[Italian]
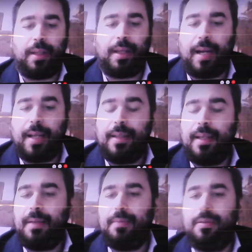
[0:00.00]
a
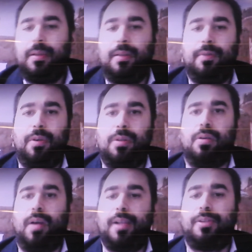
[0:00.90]
grande, voglio
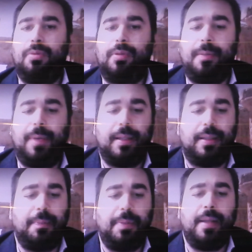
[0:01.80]
assolutamente
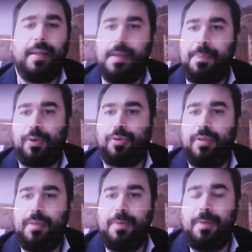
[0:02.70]
prendere il posto di
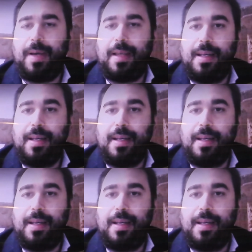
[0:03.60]
mio padre in